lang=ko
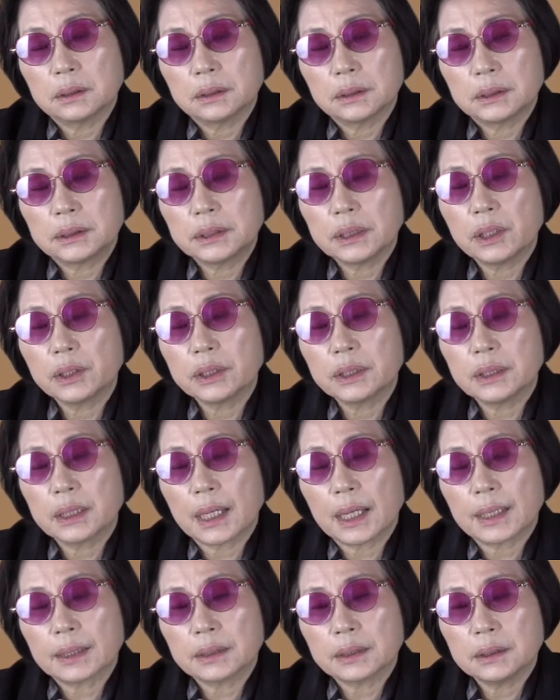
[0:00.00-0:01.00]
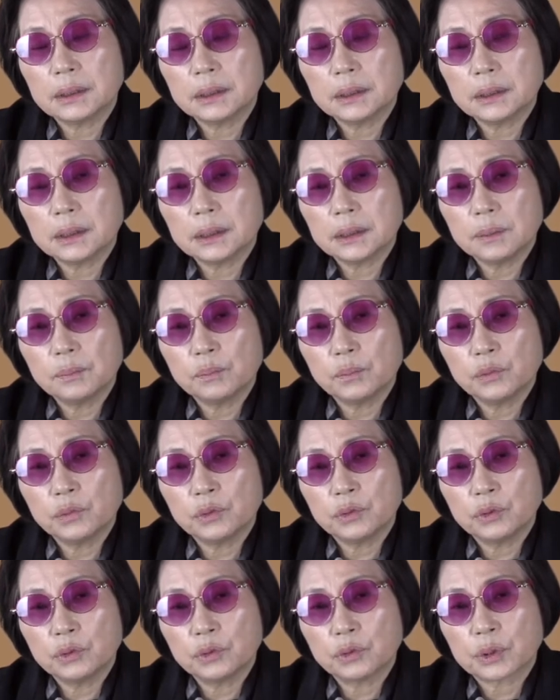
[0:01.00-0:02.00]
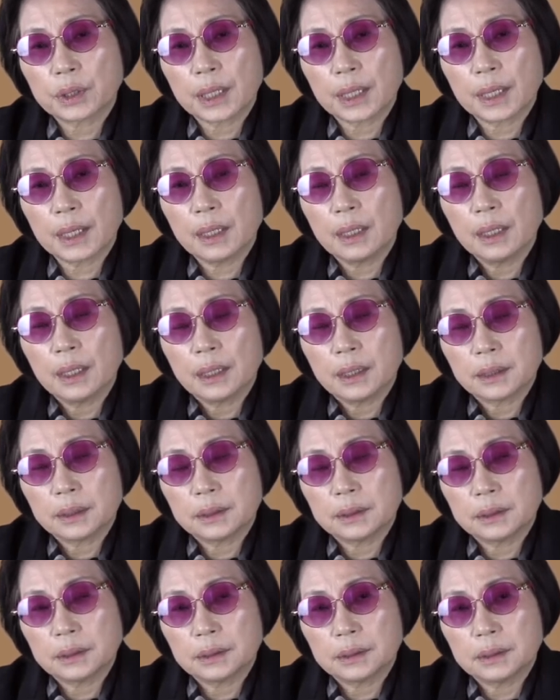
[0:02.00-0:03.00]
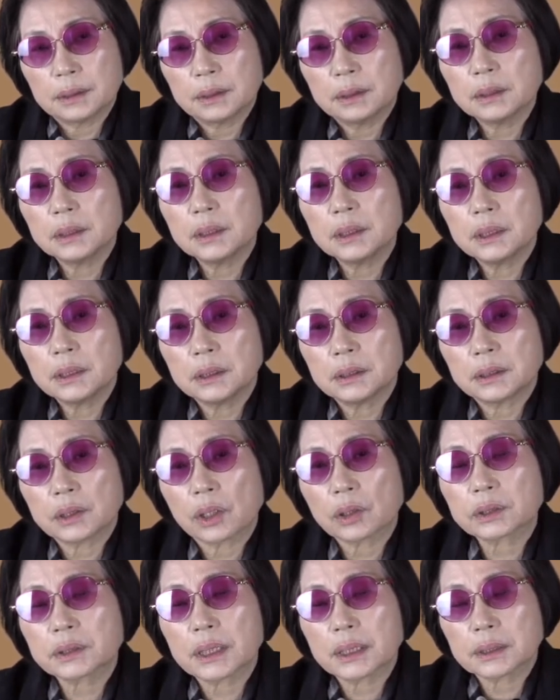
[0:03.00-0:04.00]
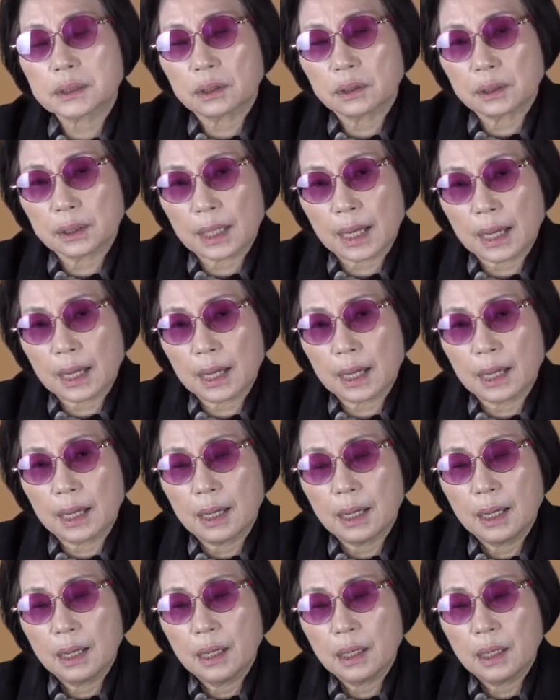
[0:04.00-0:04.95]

지영이라는 인물의 그 흔들리는 정체성과